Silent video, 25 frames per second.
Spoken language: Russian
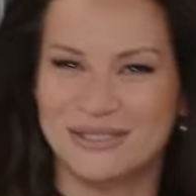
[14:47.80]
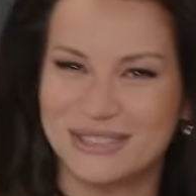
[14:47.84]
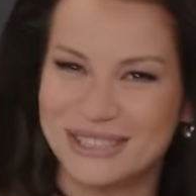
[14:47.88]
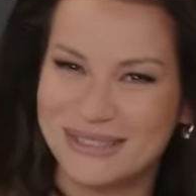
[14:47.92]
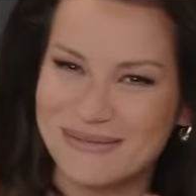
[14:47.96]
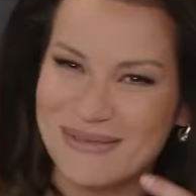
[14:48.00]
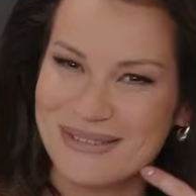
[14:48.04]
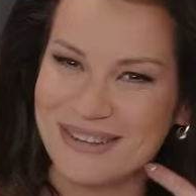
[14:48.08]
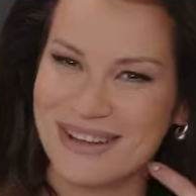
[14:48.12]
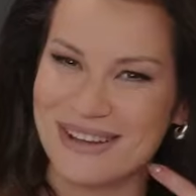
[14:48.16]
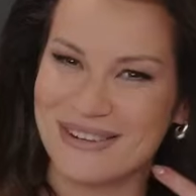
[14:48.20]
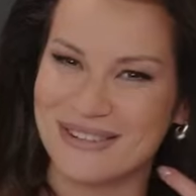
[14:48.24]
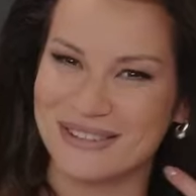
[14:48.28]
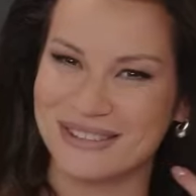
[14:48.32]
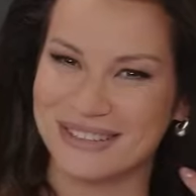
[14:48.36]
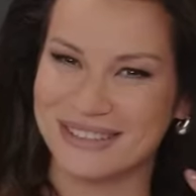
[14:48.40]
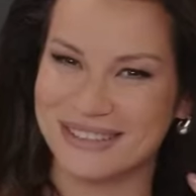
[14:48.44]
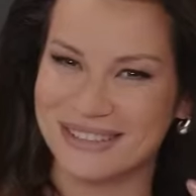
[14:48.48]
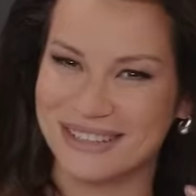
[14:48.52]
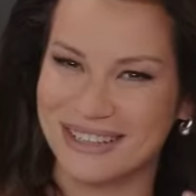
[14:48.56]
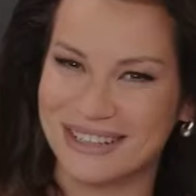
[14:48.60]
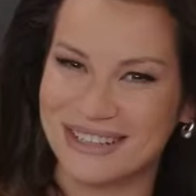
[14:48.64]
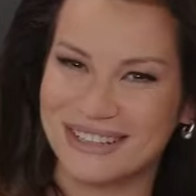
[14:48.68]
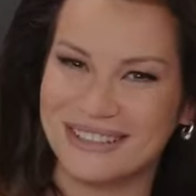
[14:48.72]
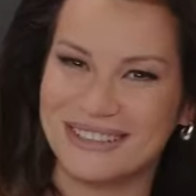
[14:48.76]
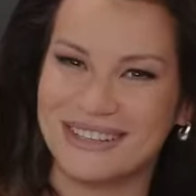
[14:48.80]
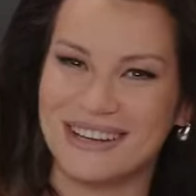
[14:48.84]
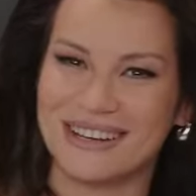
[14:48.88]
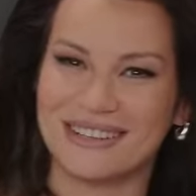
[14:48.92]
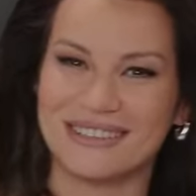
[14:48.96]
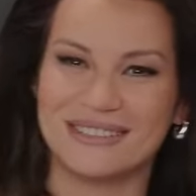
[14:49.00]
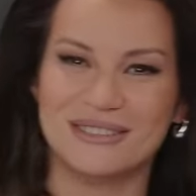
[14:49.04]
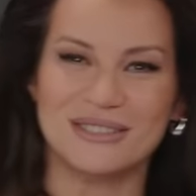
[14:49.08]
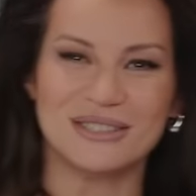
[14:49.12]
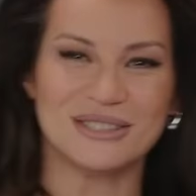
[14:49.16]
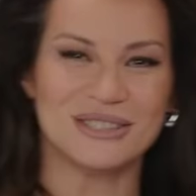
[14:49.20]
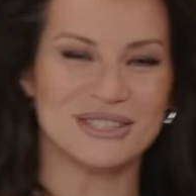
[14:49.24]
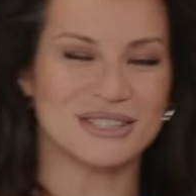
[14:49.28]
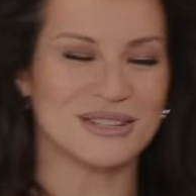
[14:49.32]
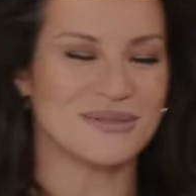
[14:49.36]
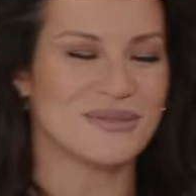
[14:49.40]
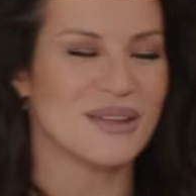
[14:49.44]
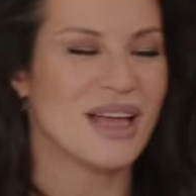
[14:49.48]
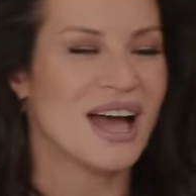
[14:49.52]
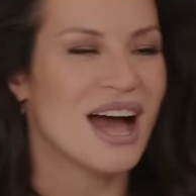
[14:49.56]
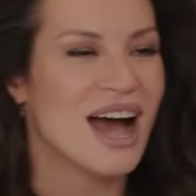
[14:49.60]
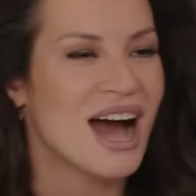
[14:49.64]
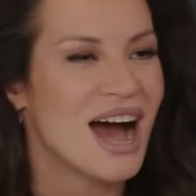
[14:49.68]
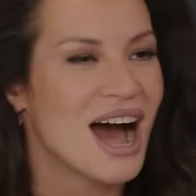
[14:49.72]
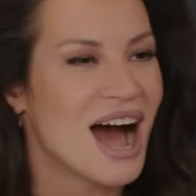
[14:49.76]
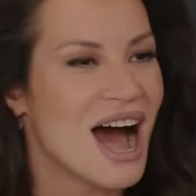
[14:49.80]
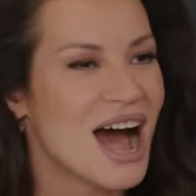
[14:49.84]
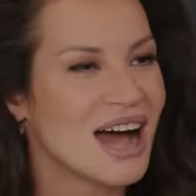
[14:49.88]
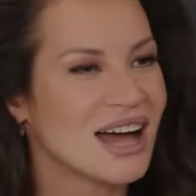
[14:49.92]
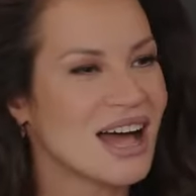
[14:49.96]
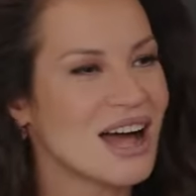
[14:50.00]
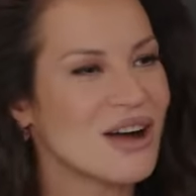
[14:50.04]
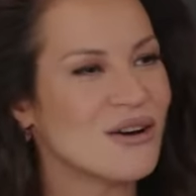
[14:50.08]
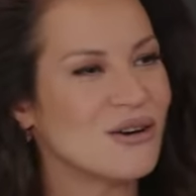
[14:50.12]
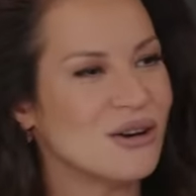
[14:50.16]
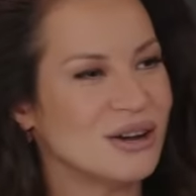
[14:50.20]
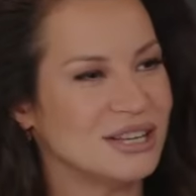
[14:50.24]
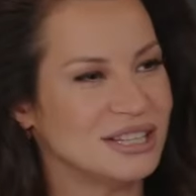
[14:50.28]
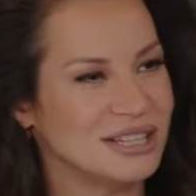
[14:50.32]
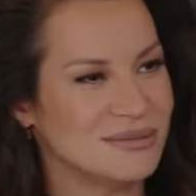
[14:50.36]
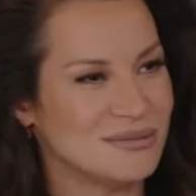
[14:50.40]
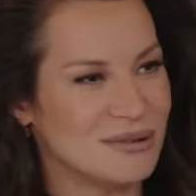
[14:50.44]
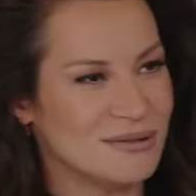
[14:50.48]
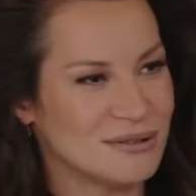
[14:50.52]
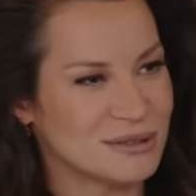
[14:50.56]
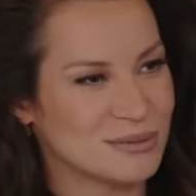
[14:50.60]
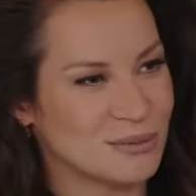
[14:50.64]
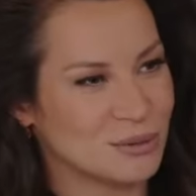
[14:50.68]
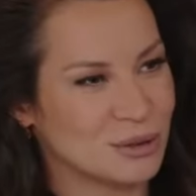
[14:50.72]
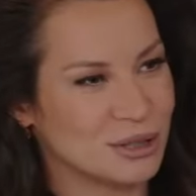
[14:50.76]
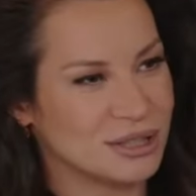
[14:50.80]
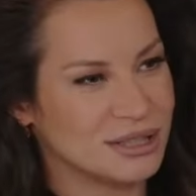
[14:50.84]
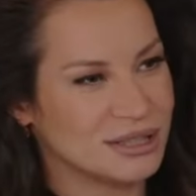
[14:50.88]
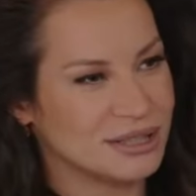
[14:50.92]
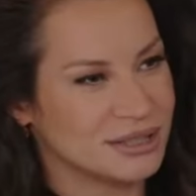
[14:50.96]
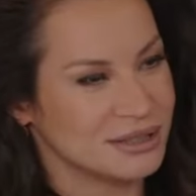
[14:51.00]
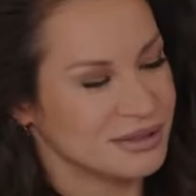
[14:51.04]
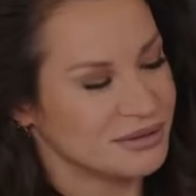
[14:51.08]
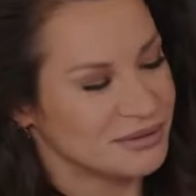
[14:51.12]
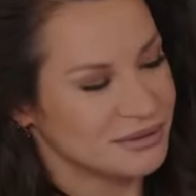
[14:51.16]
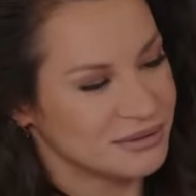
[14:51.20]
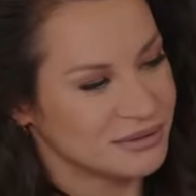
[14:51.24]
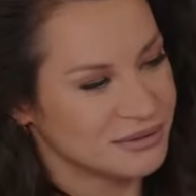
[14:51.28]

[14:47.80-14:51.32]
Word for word: себя какой-то старой дряхой. Ну что же, а какое аниме вы смотрите?